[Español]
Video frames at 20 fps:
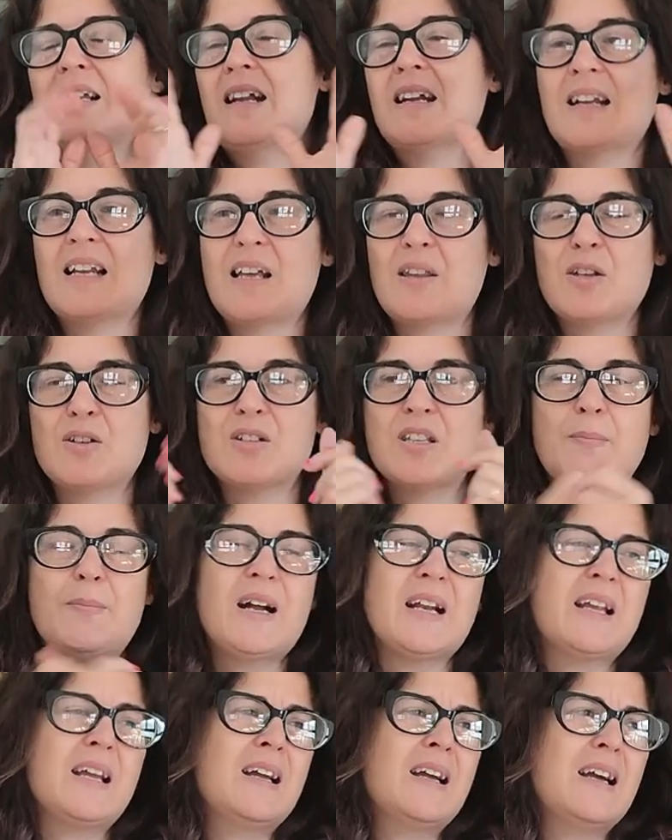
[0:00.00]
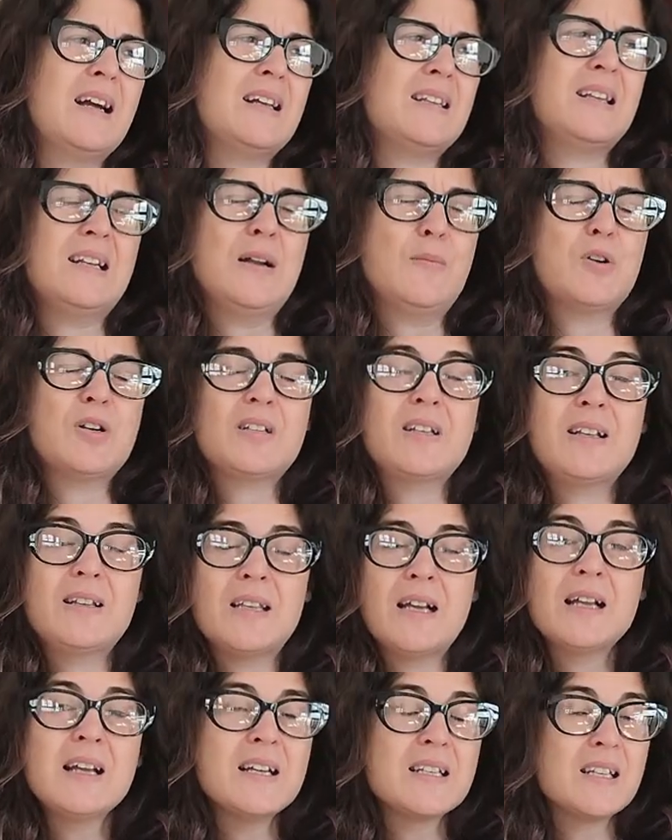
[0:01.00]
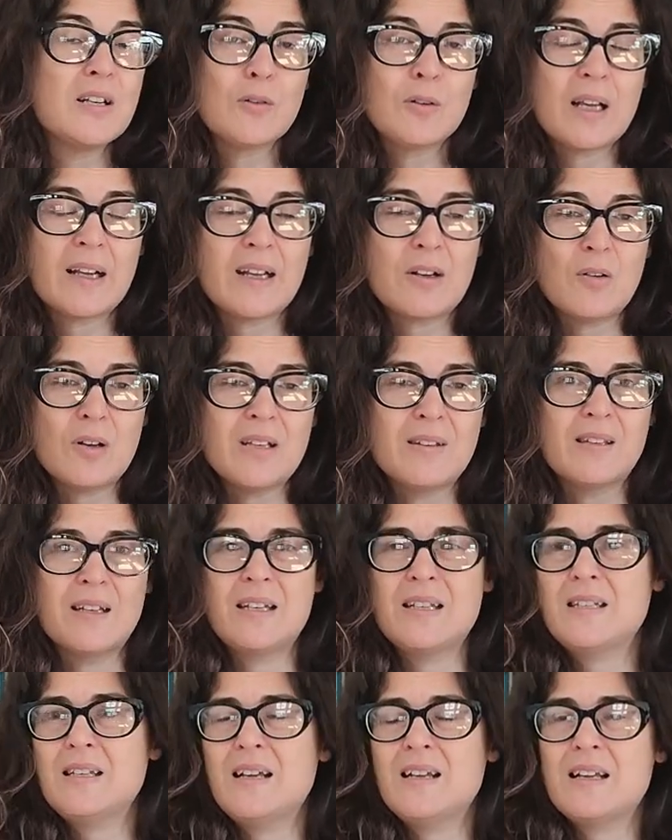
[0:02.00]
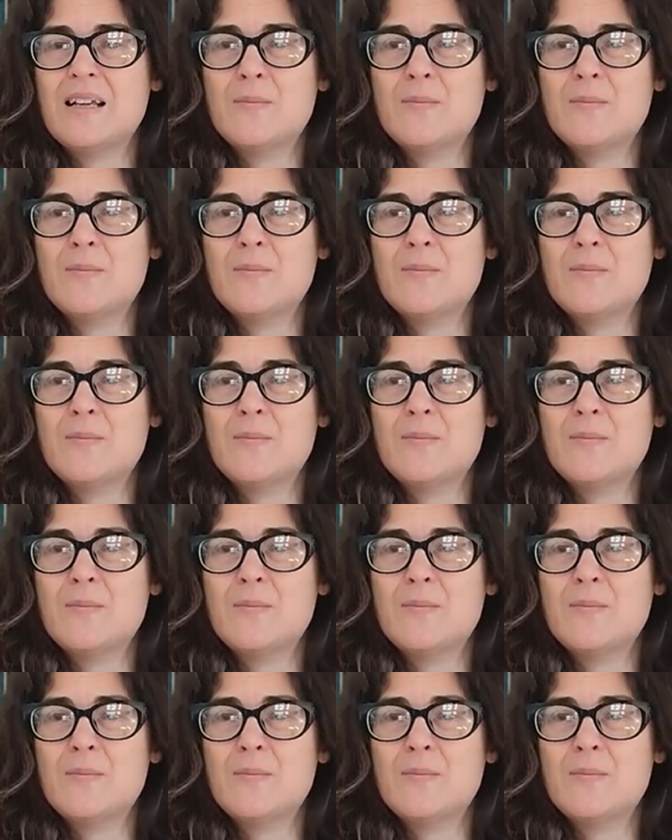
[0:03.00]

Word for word: de las relaciones de pareja, de enamorarse y tal, se nota que no le interesan.